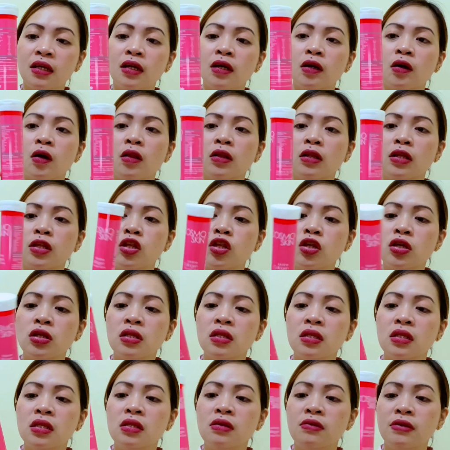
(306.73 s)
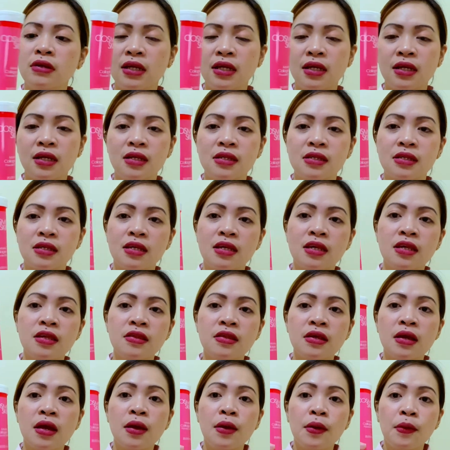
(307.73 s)
Collagen Drinks is
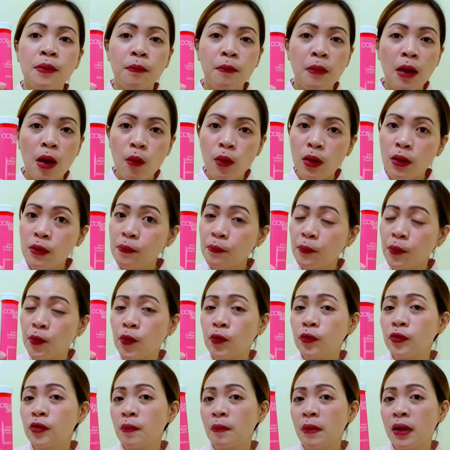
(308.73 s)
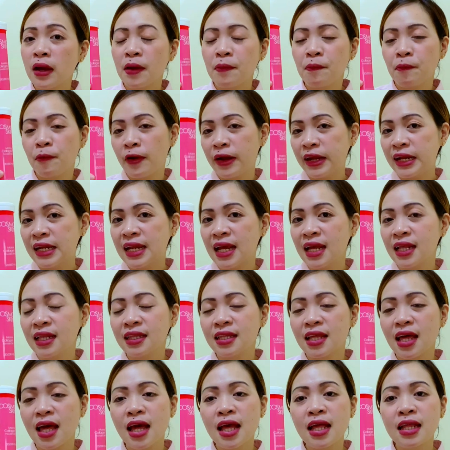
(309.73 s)
bawal po sa mga pregnant
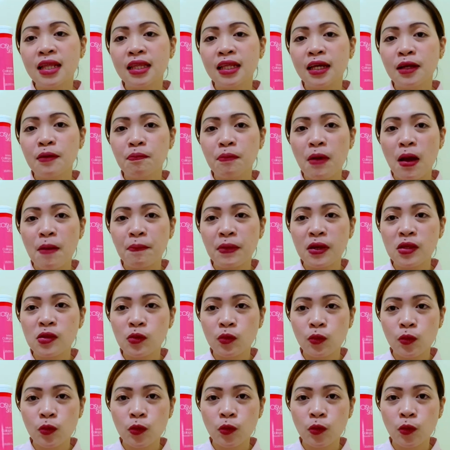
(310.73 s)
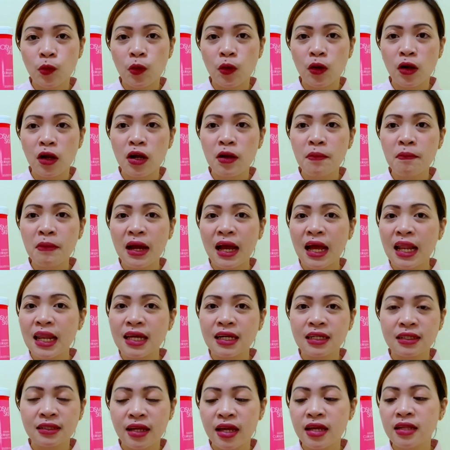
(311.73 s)
at nagpapasuso or mga
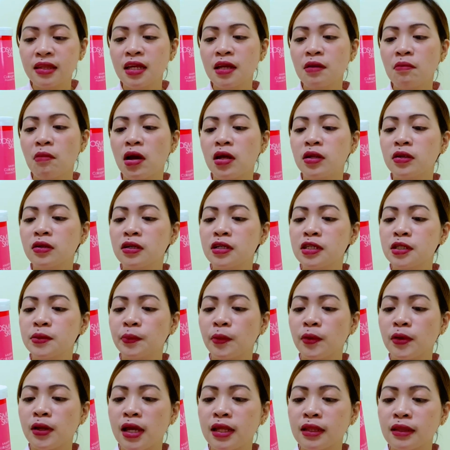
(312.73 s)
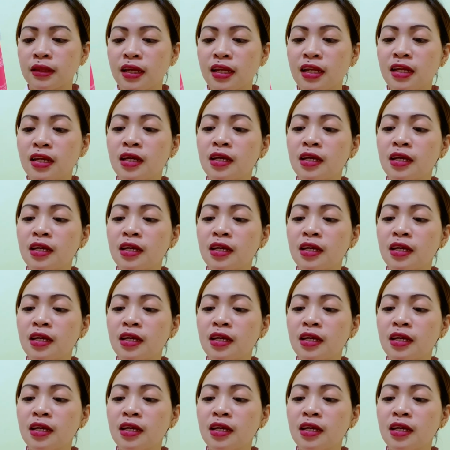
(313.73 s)
lactating mothers po natin.